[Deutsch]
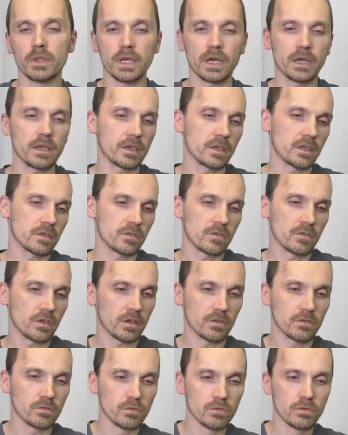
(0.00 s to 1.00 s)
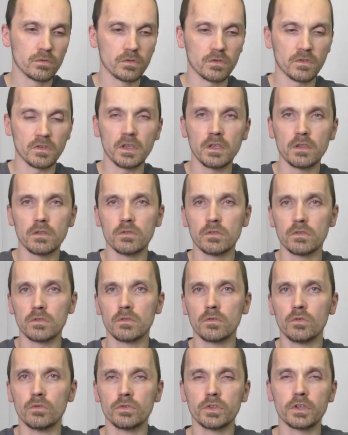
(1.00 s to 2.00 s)
Ja, jetzt hast du 10,
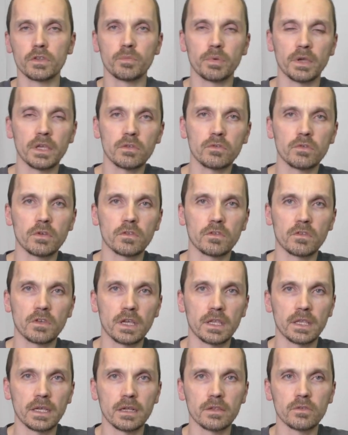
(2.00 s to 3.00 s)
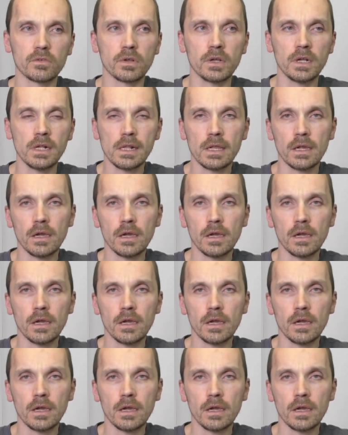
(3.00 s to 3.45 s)
100 Patreons, keine Ahnung